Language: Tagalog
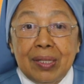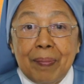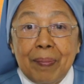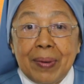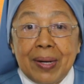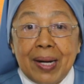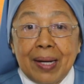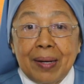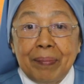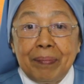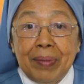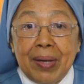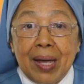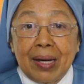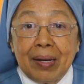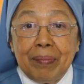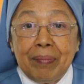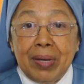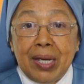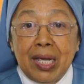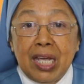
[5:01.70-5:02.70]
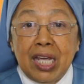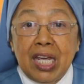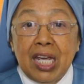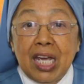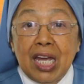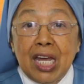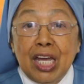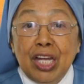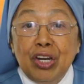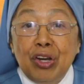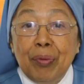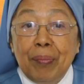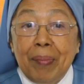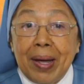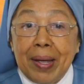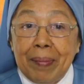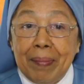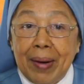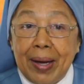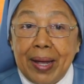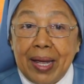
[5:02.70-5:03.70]
ti panagbiag mi no
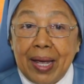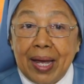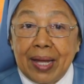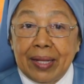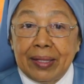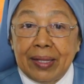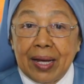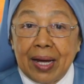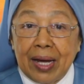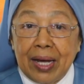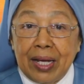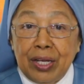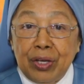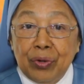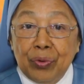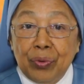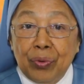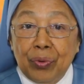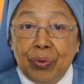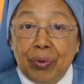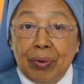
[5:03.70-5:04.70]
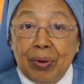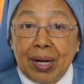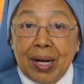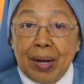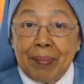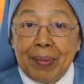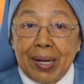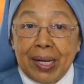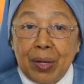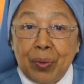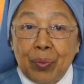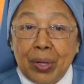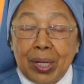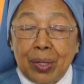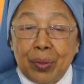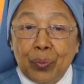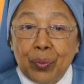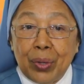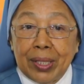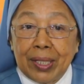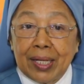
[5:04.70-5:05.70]
baybay anda kayo nga
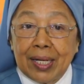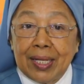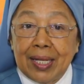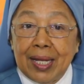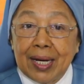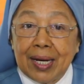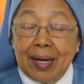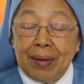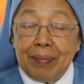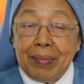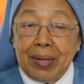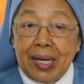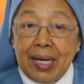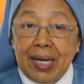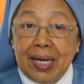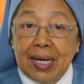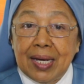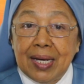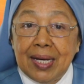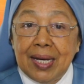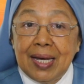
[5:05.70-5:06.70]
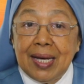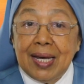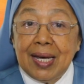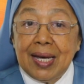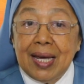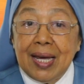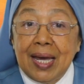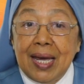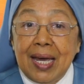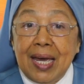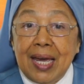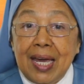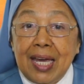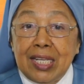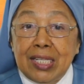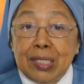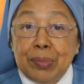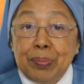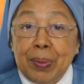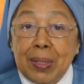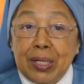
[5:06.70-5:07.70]
mangiwanwan kada kami.
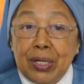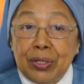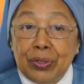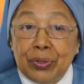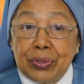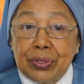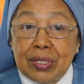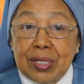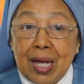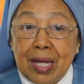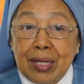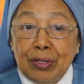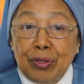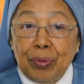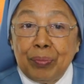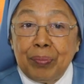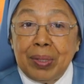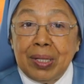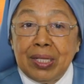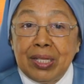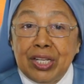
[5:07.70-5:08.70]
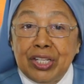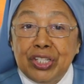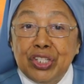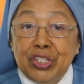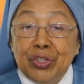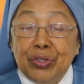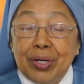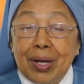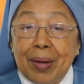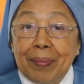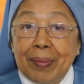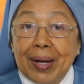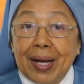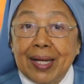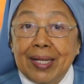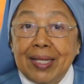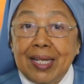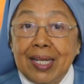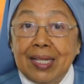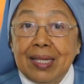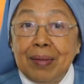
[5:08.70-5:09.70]
Espiritu Santo bendisyonam
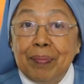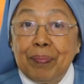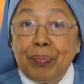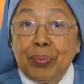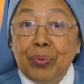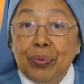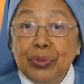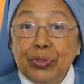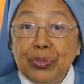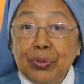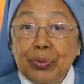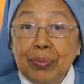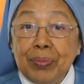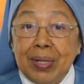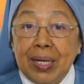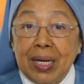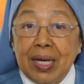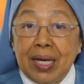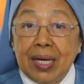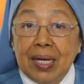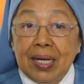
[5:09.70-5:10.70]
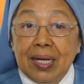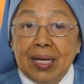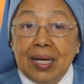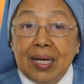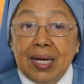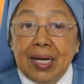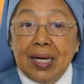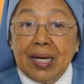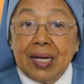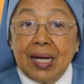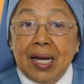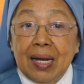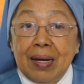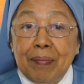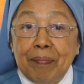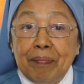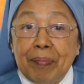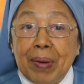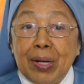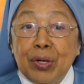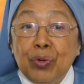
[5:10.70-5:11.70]
ka di ti puso mi
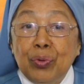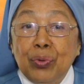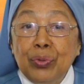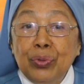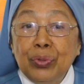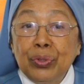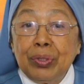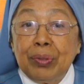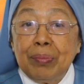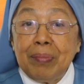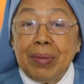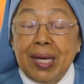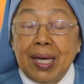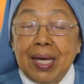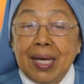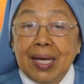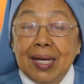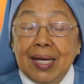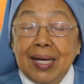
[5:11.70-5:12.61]
kan panunot mi